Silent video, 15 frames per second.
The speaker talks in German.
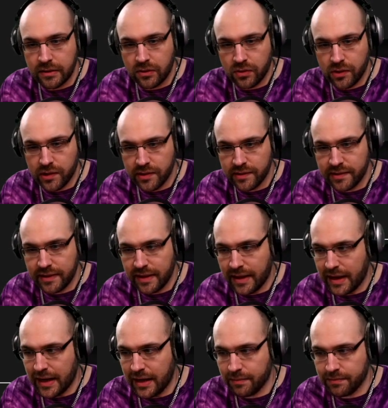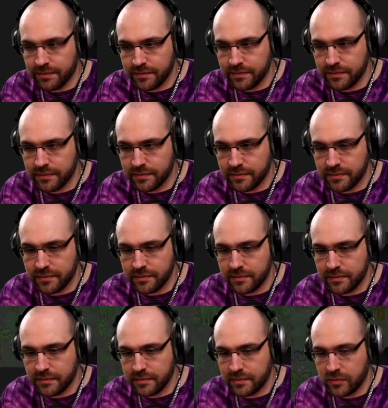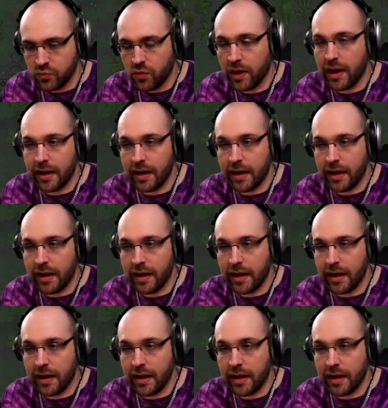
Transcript: und die haben nur